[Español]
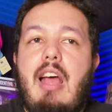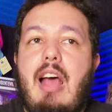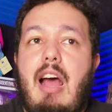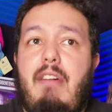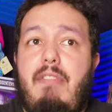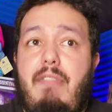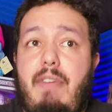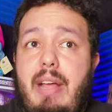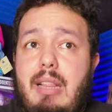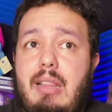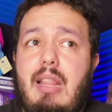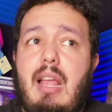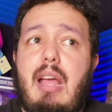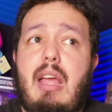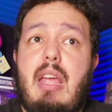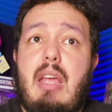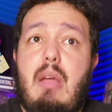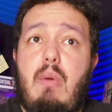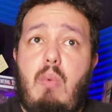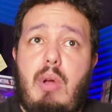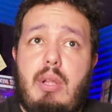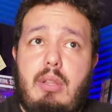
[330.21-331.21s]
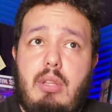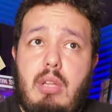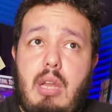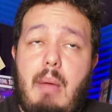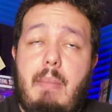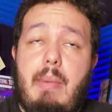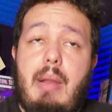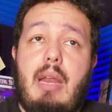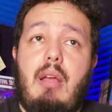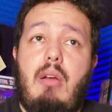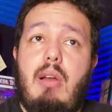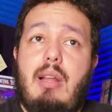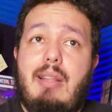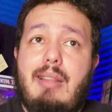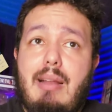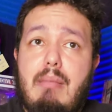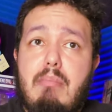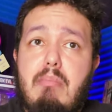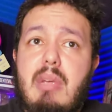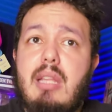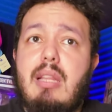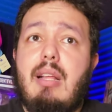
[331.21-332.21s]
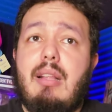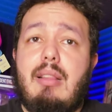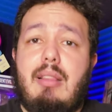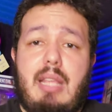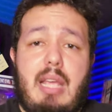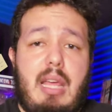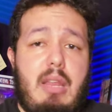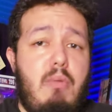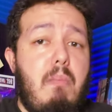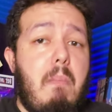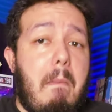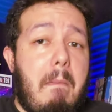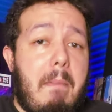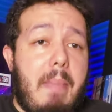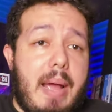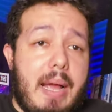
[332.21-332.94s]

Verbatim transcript: afecta y cuando la película termina tiene un